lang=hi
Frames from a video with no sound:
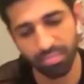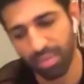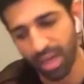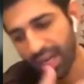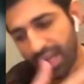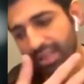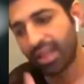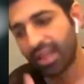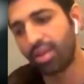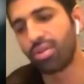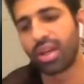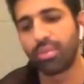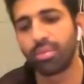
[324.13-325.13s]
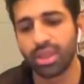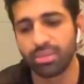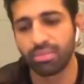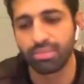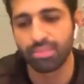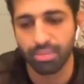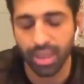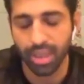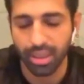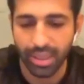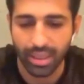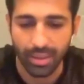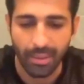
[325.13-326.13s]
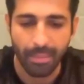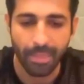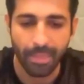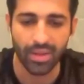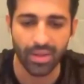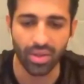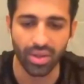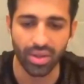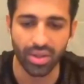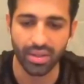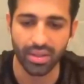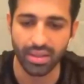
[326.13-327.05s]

12 साल हो गए मुझे मुंबई में और